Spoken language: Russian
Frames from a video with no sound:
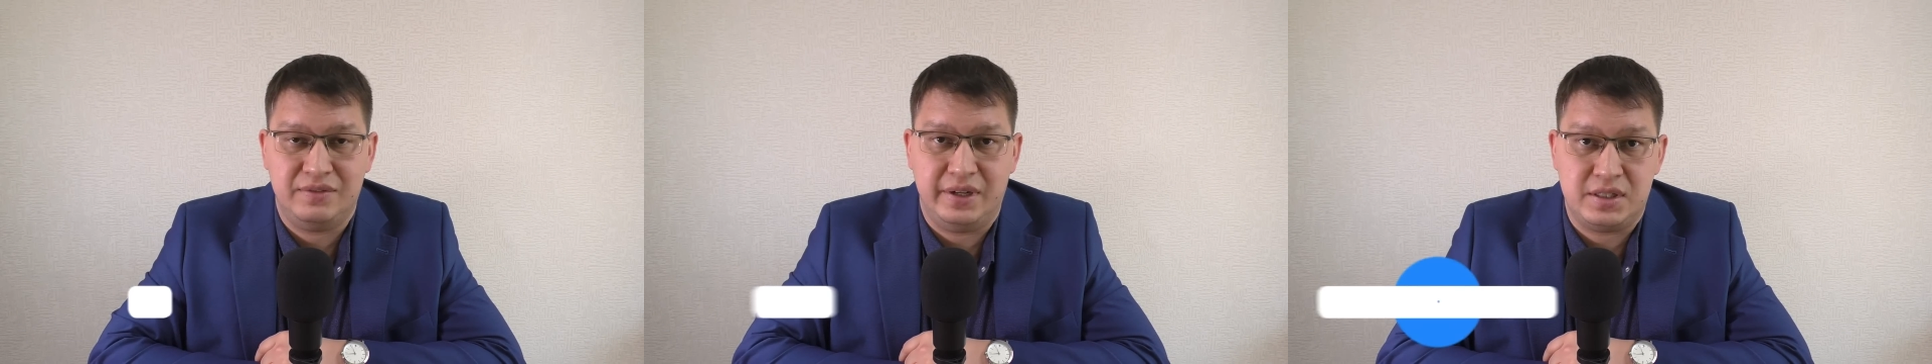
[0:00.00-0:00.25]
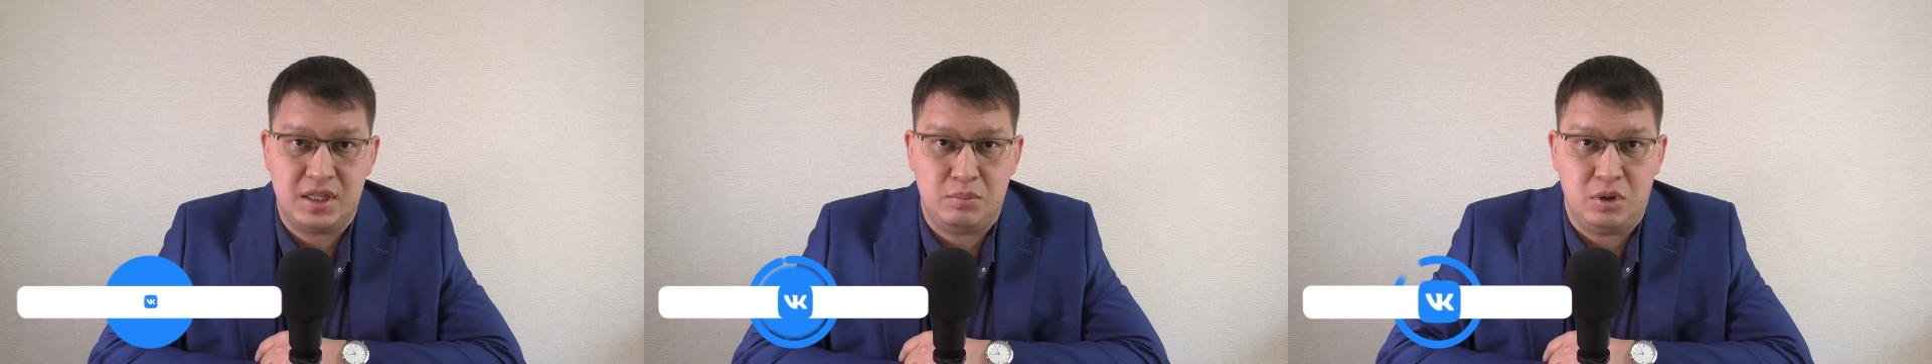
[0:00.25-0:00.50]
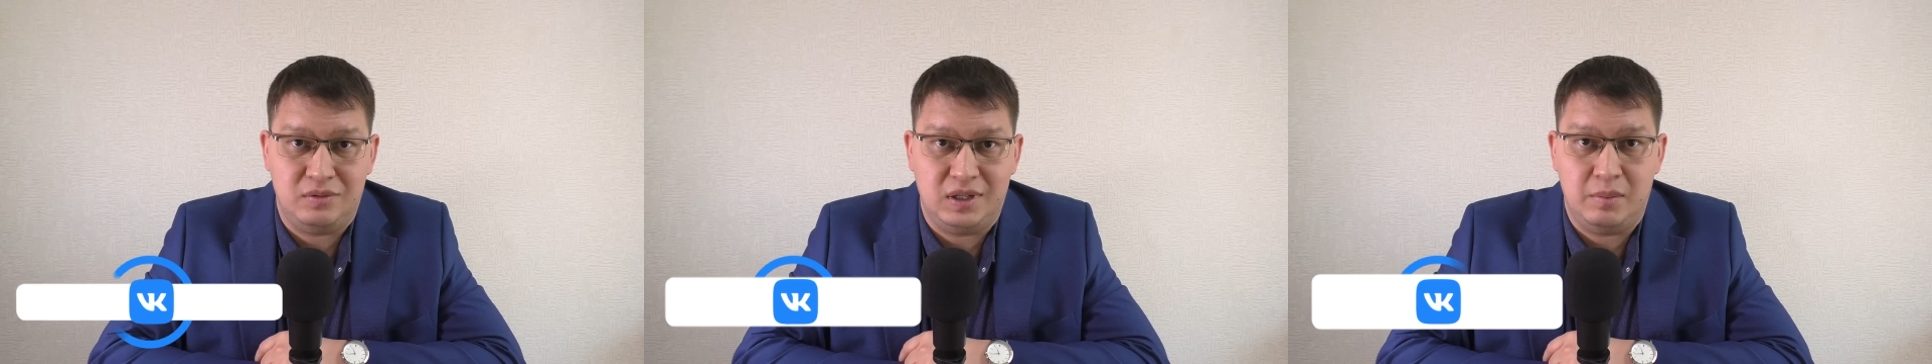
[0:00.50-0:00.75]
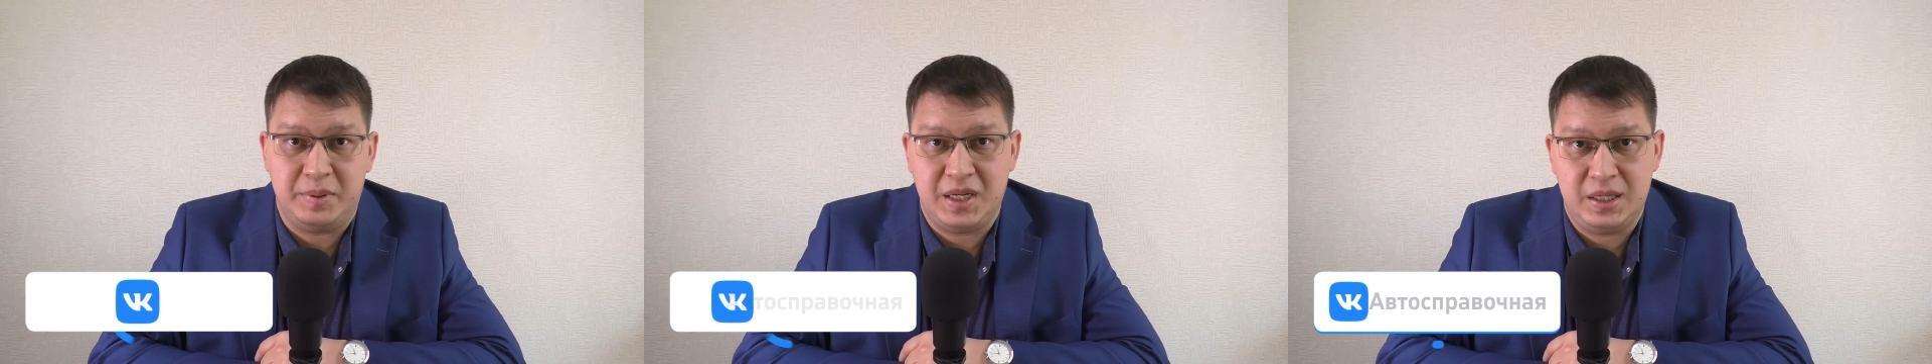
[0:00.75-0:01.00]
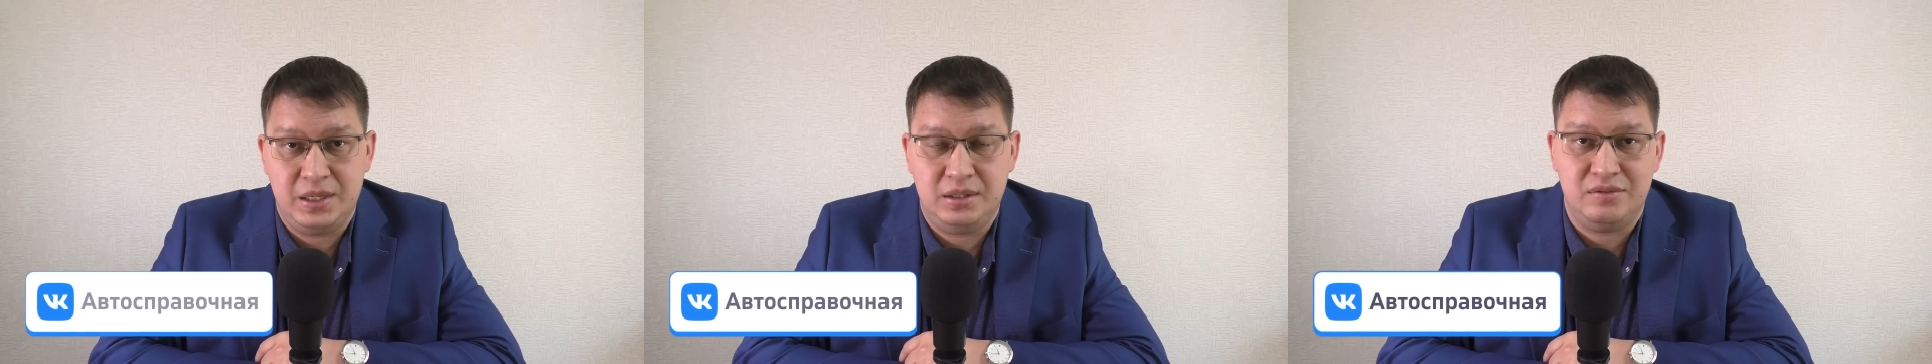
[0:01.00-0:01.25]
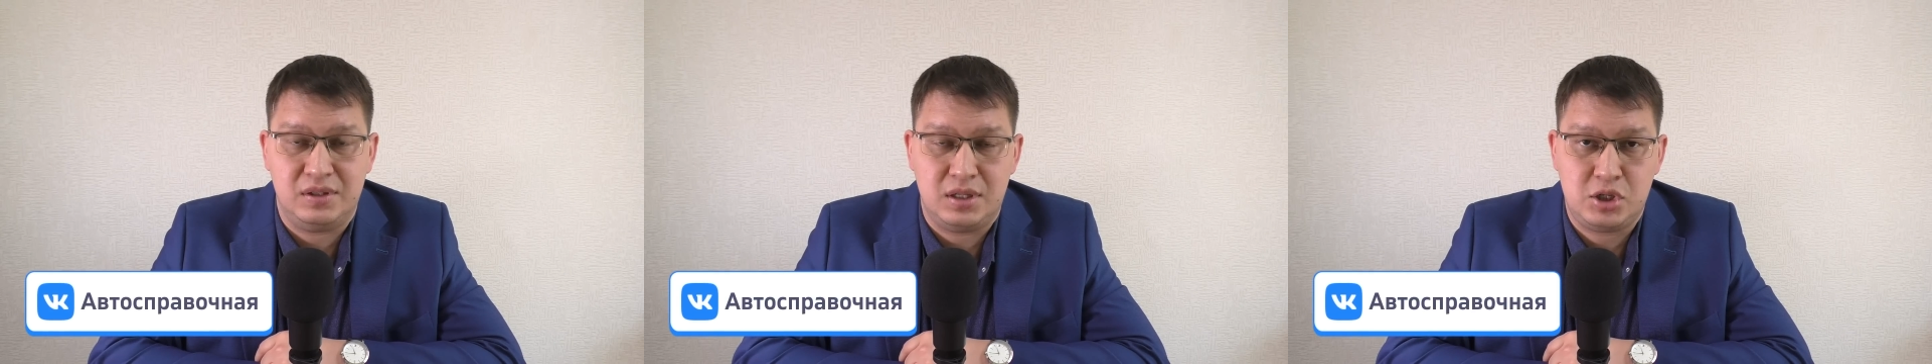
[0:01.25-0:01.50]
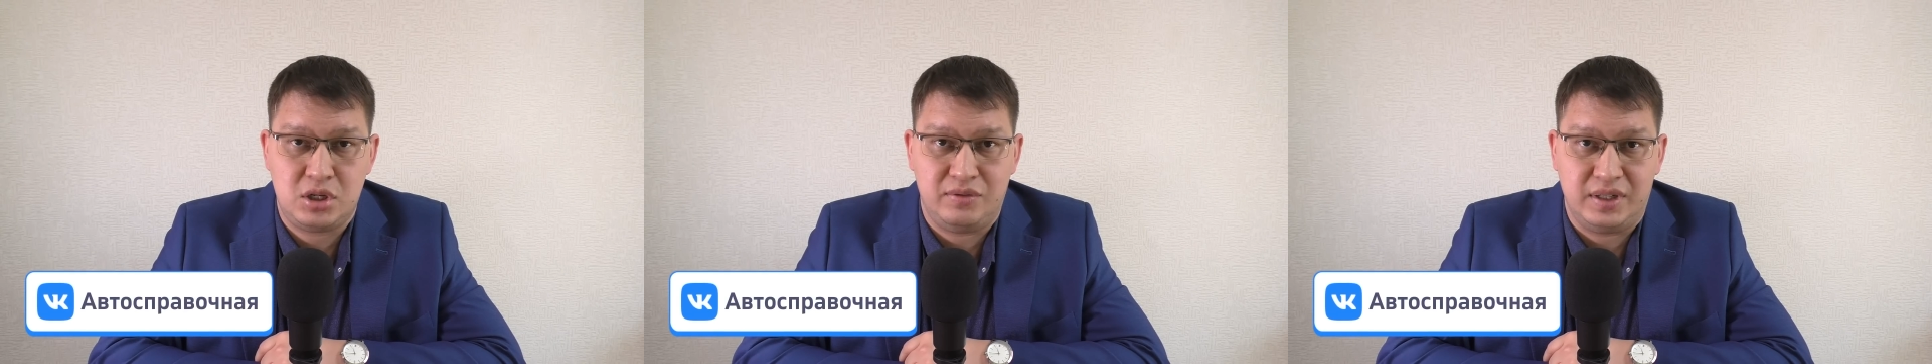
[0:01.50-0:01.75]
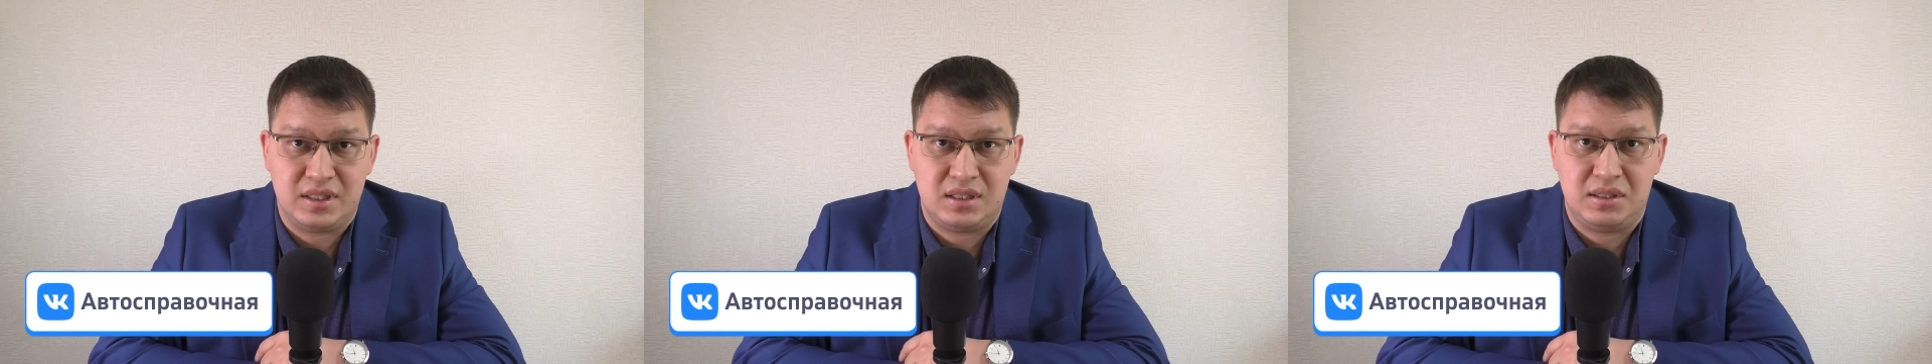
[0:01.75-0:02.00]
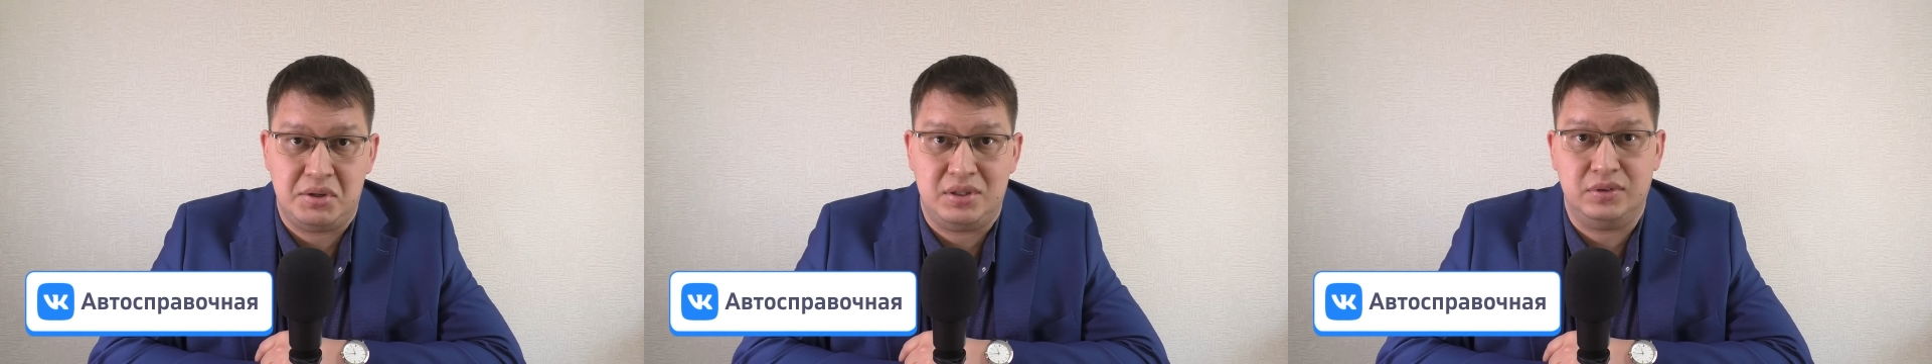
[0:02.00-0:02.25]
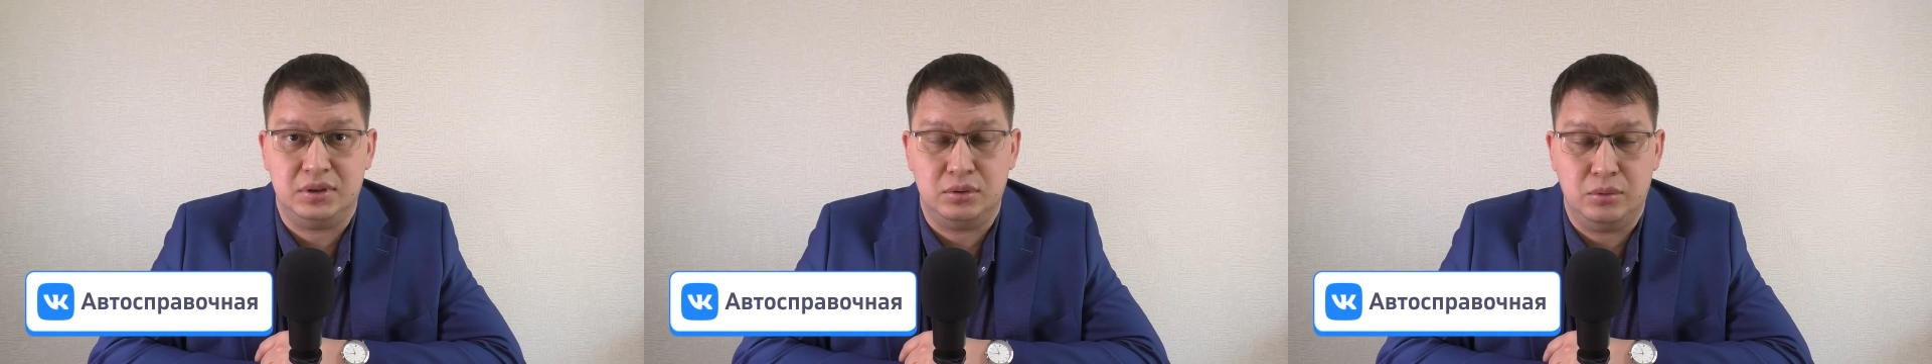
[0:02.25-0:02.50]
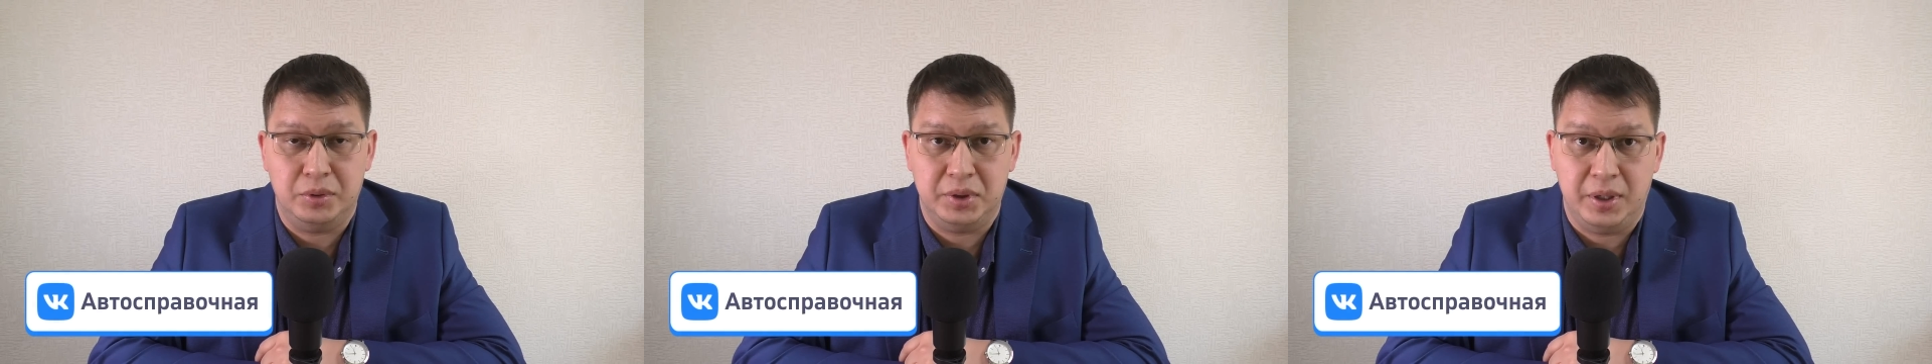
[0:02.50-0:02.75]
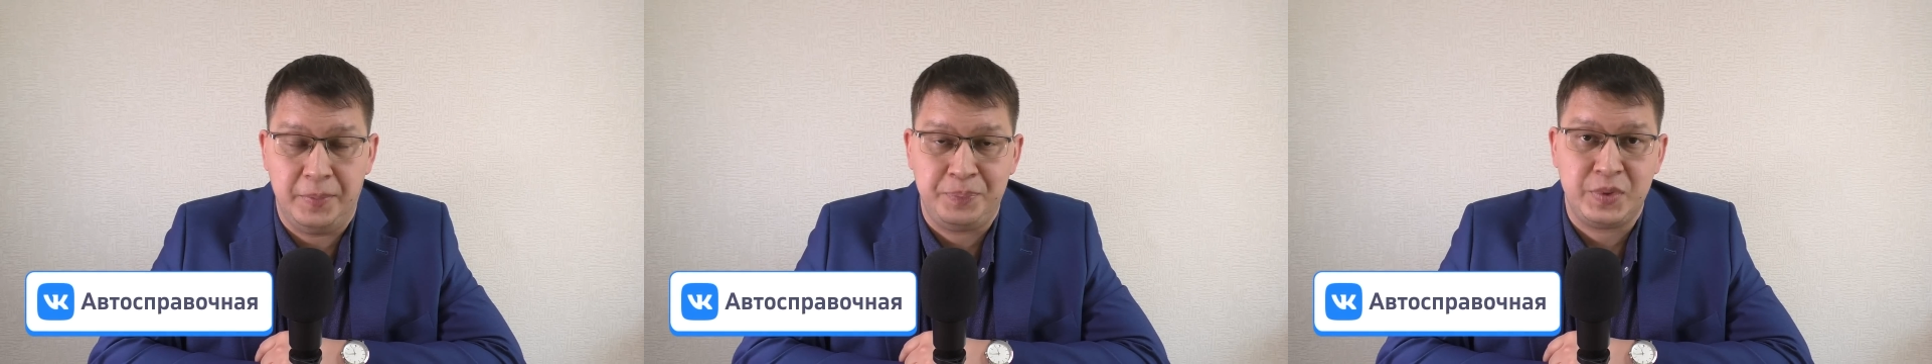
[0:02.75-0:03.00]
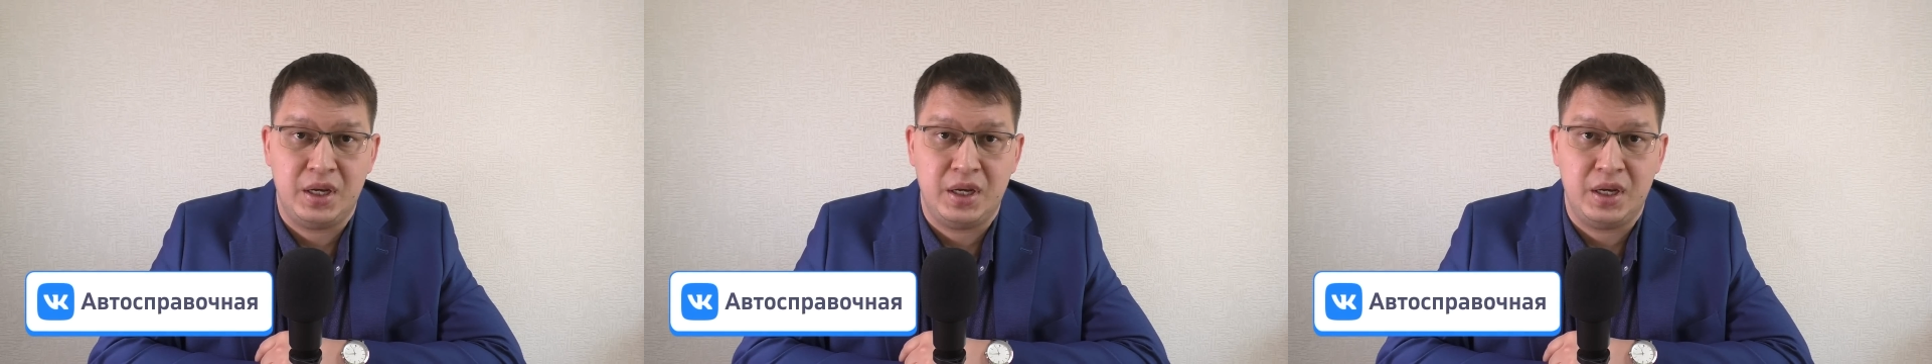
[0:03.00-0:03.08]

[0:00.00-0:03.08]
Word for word: 27 апреля 2023 года.